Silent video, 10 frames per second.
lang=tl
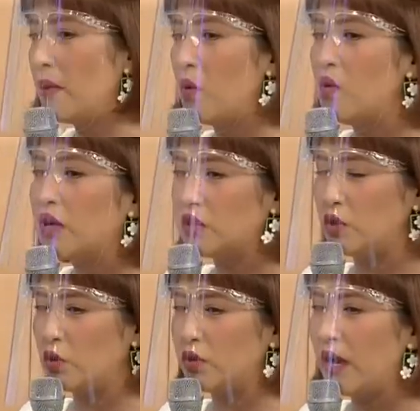maungkat ito
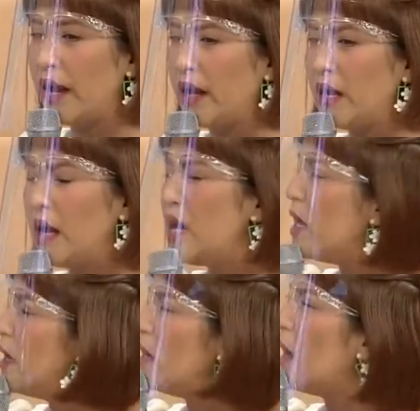dahil
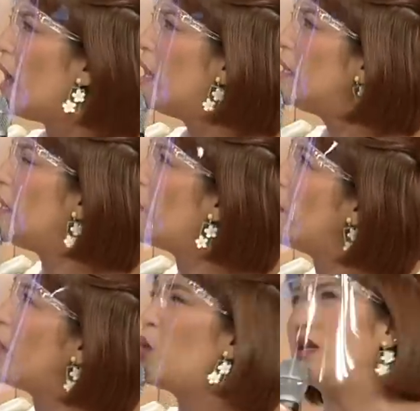di ba
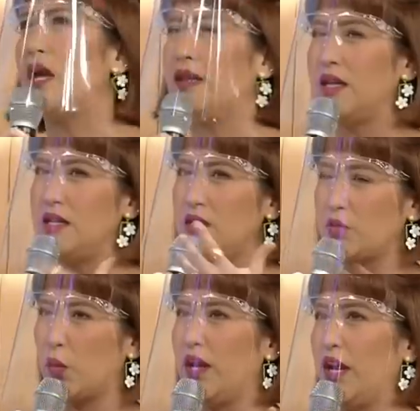meron ka dating
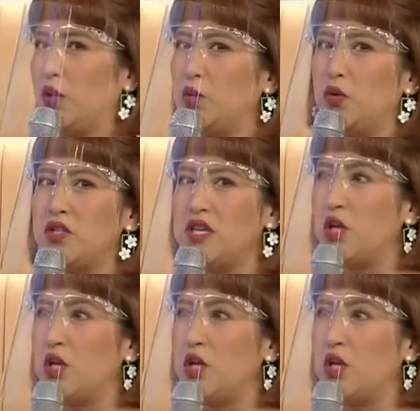kwento dun sa